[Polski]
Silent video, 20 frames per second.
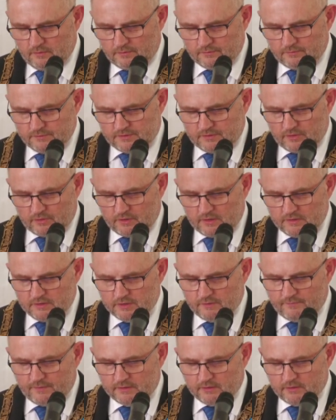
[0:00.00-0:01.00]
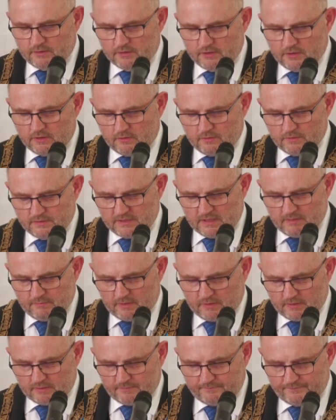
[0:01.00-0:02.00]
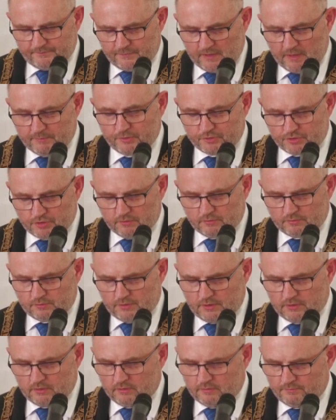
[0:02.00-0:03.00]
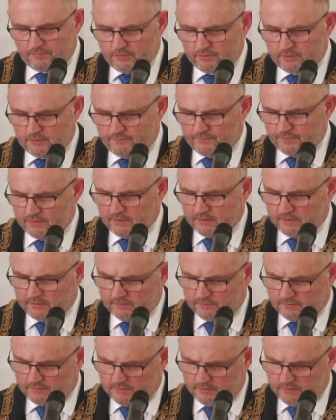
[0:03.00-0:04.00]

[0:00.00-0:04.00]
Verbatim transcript: zorganizowano na niego zamach na początku jego pontyfikatu.